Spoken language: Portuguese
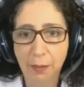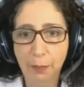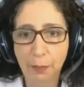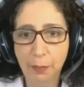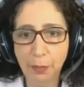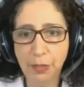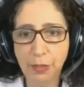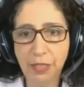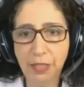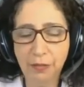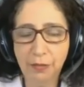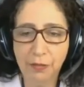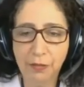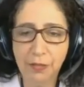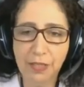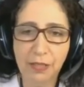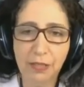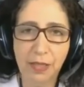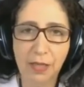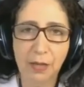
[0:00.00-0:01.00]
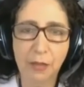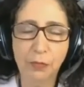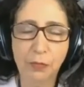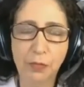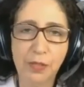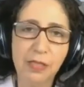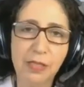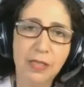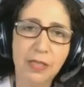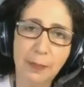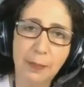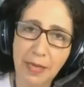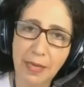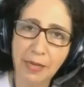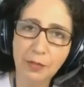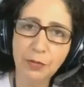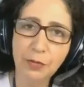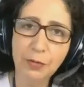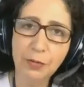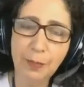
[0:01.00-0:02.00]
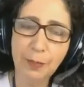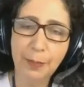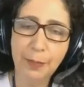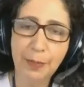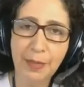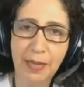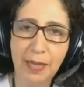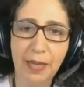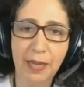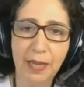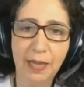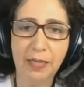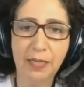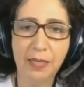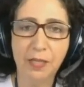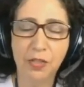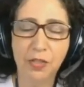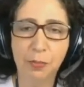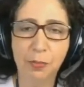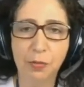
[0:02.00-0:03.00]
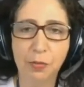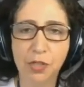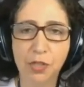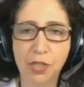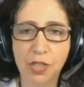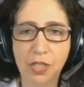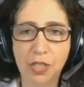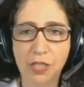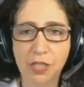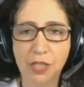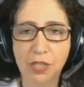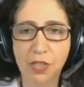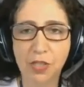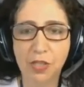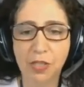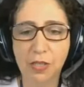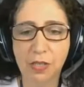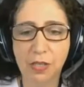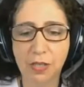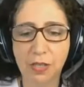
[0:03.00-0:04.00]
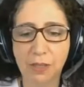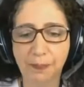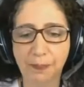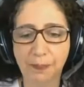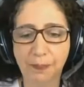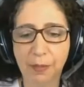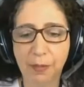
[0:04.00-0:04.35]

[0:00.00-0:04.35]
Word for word: porque você tem o financiamento para esse tipo de, de,